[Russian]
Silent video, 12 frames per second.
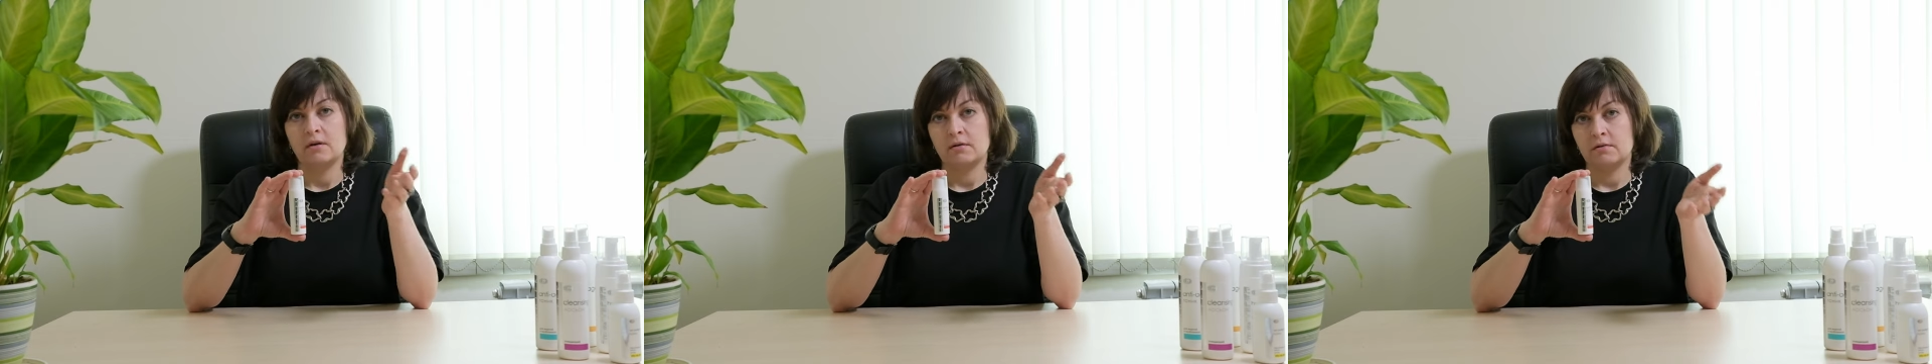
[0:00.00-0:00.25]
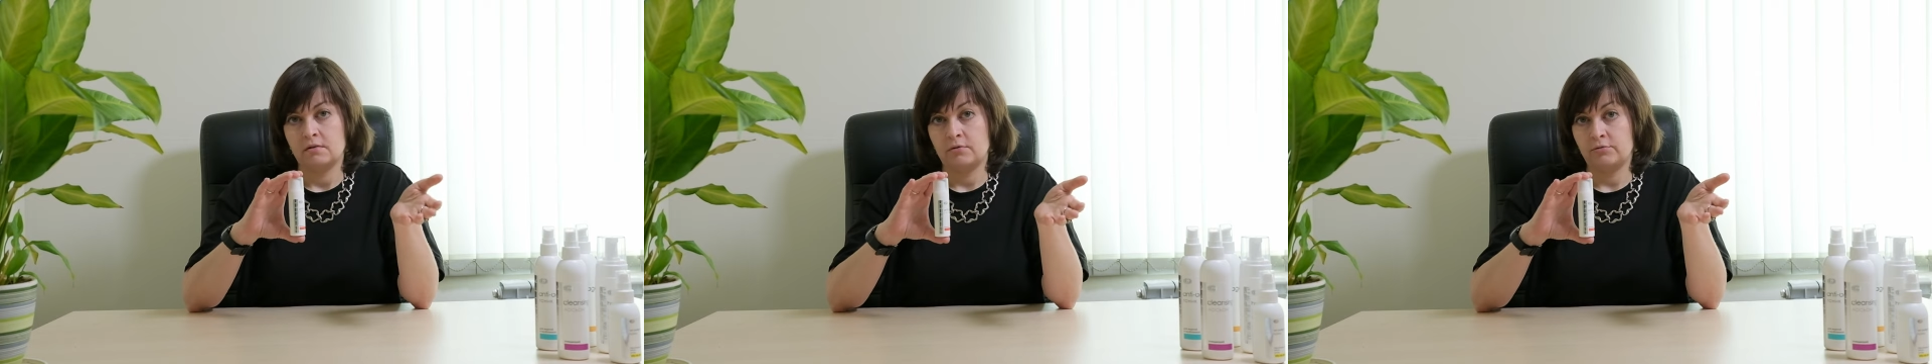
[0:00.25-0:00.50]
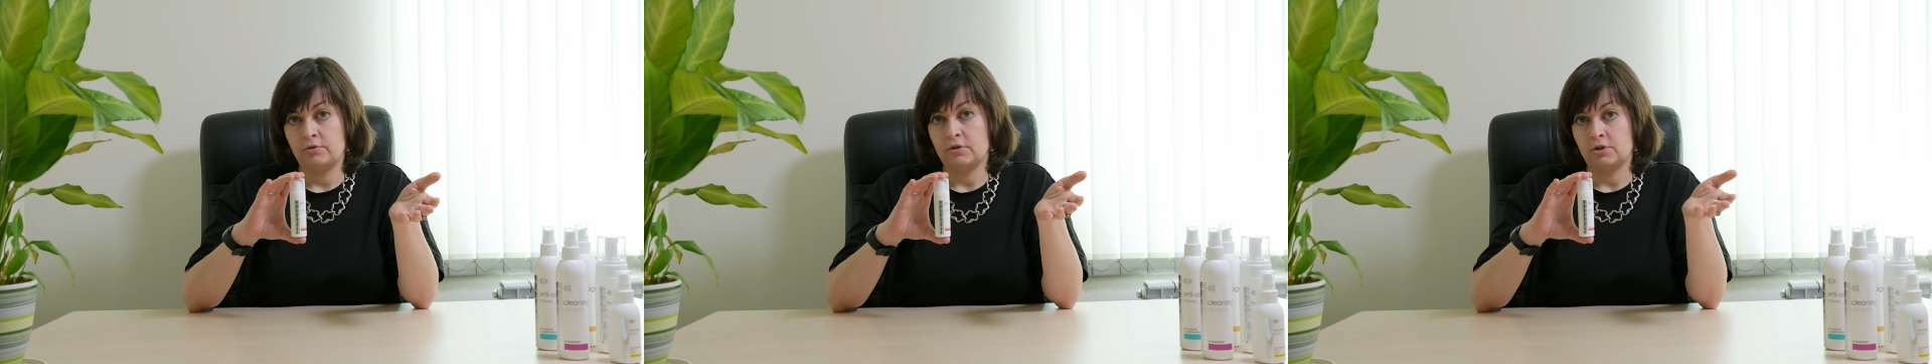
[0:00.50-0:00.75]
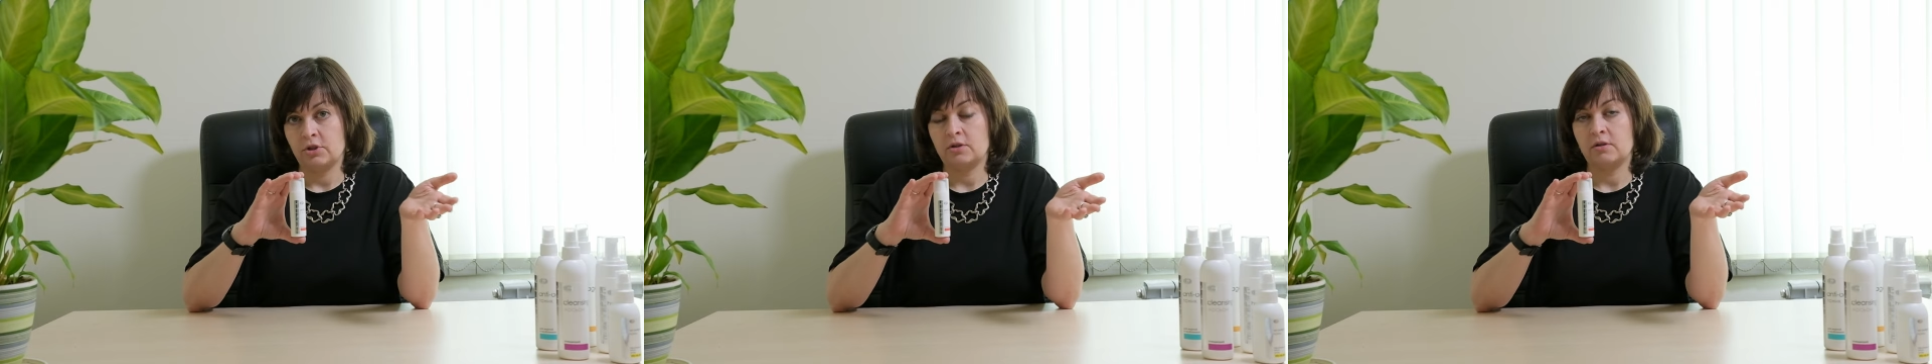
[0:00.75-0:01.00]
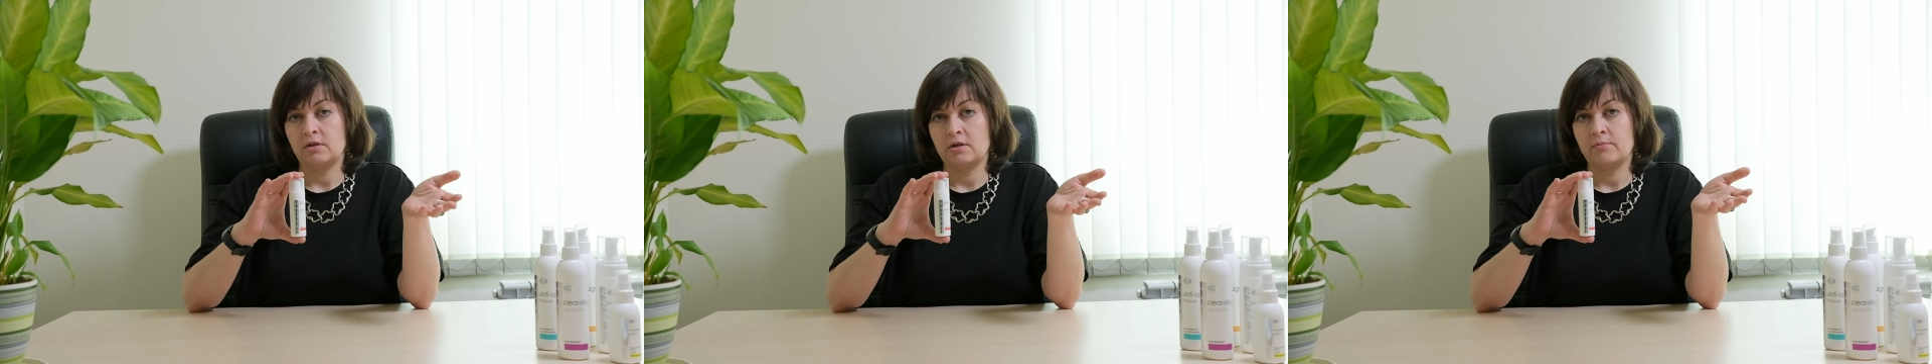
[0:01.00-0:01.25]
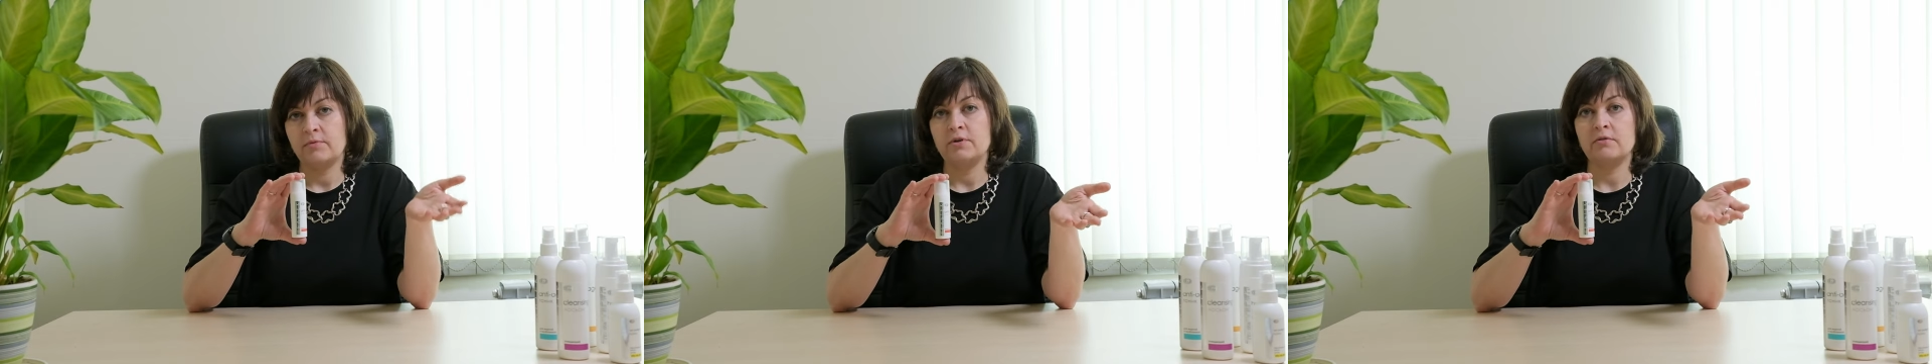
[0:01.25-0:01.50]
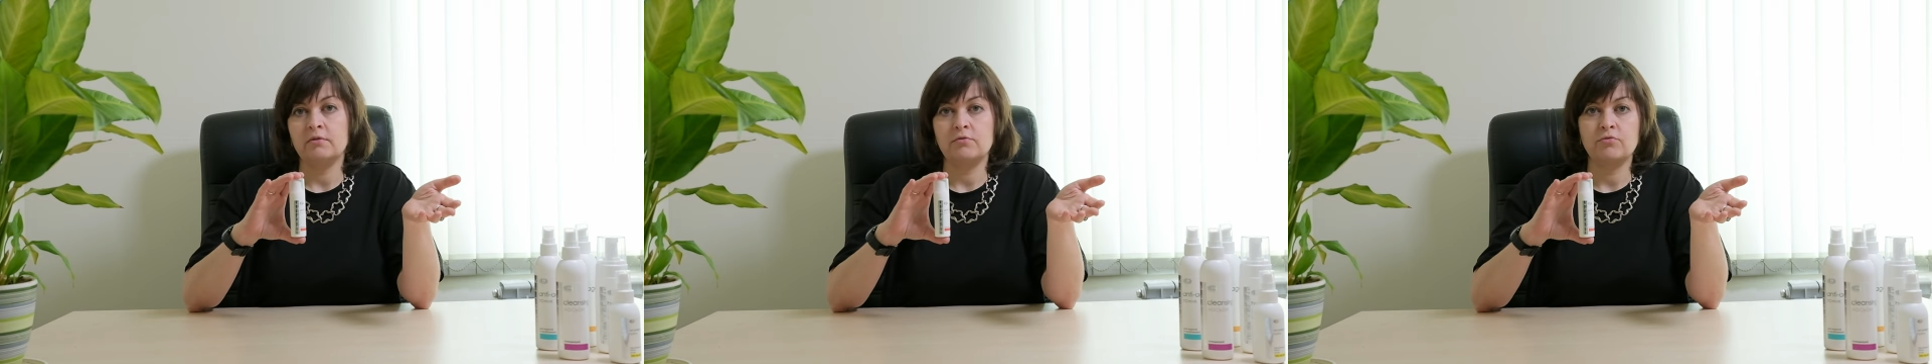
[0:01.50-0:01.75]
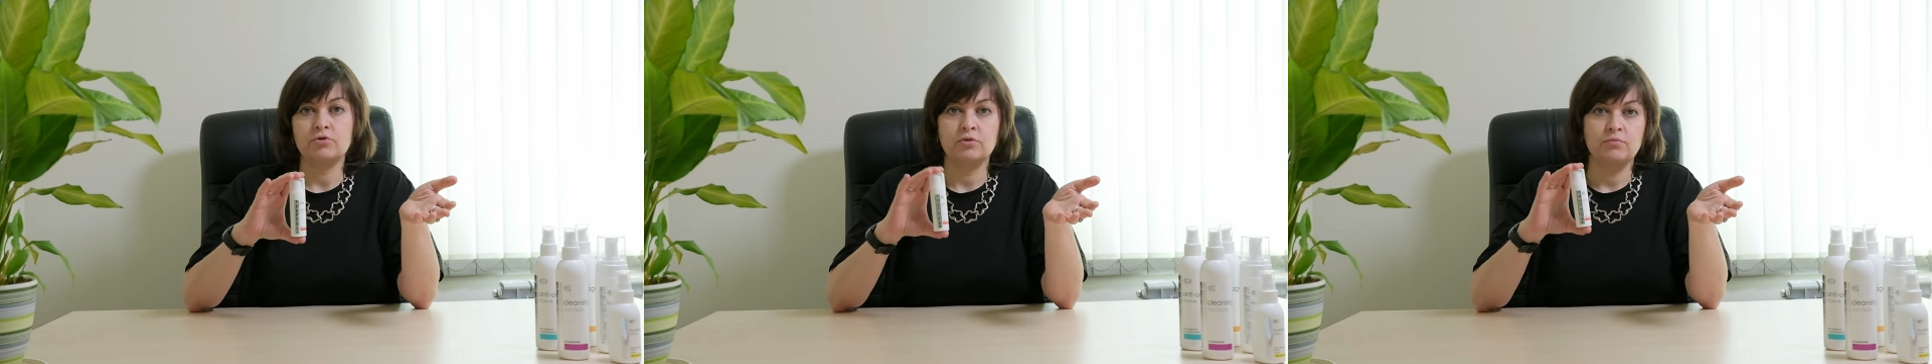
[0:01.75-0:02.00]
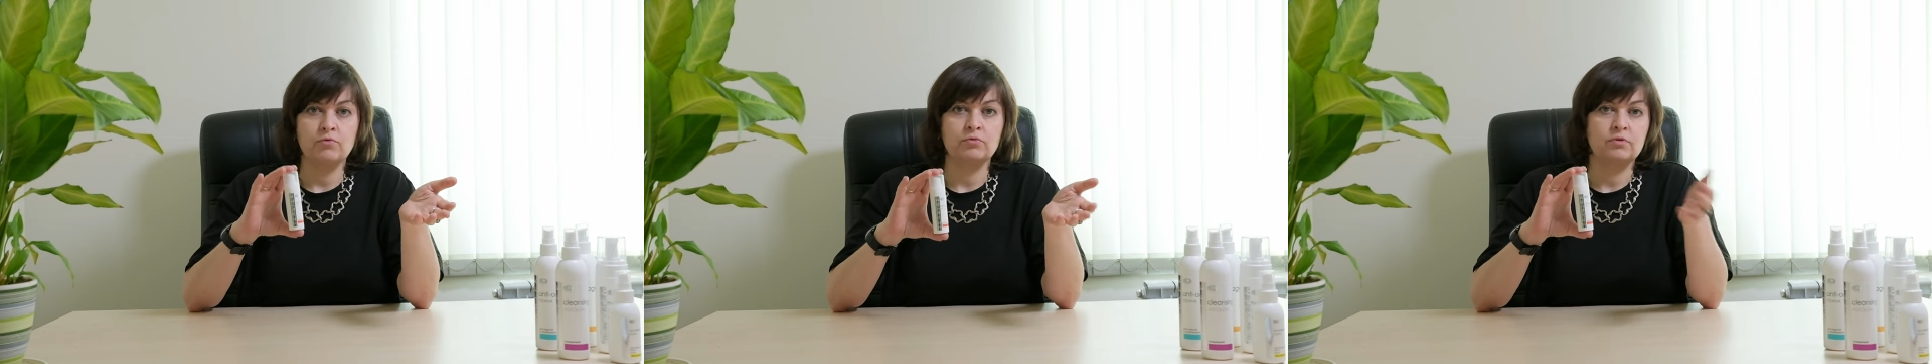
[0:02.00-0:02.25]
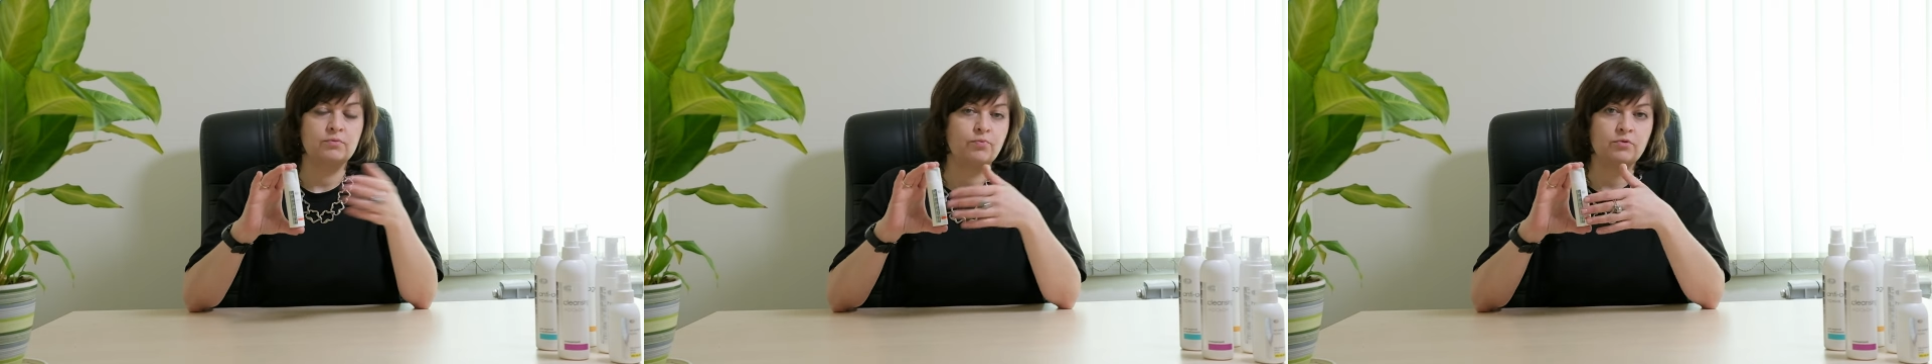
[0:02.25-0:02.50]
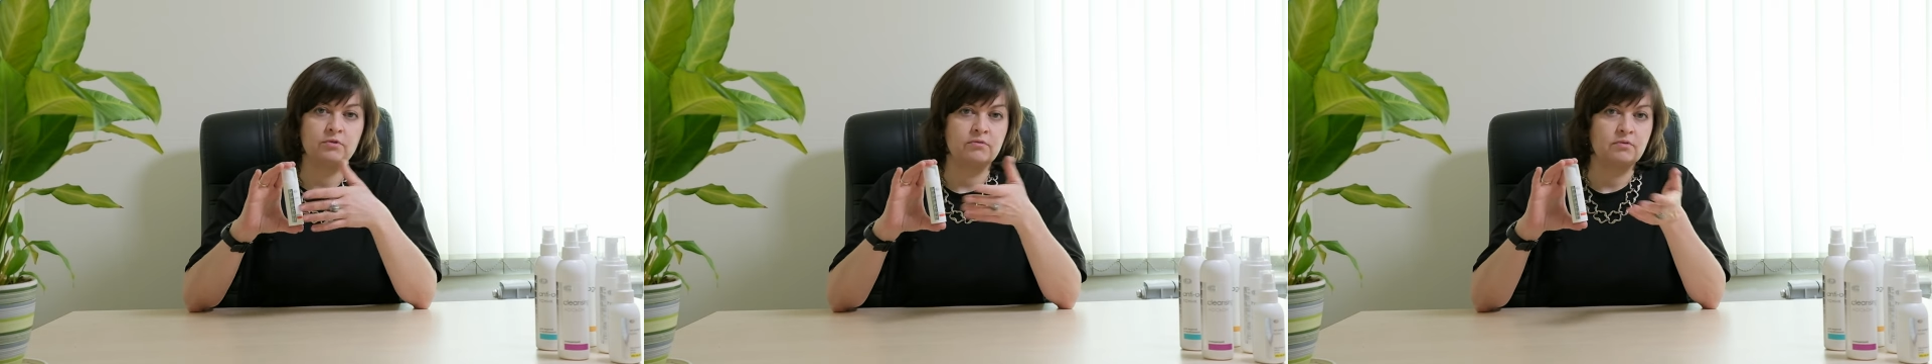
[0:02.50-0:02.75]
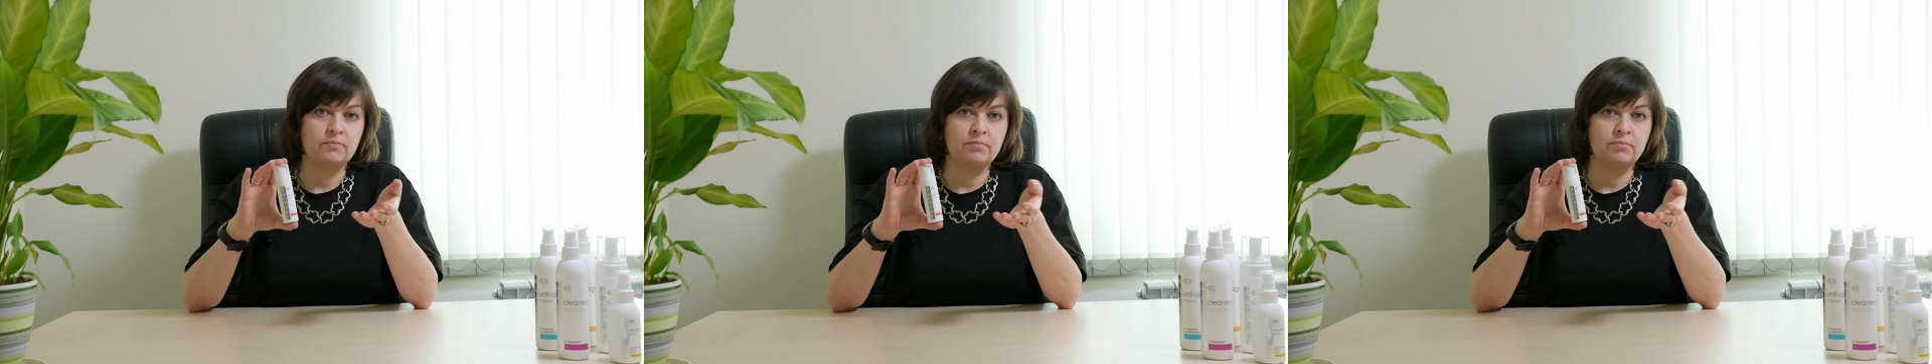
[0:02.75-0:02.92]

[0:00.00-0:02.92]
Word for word: А, люди с жирной или комбинированной кожей могут использовать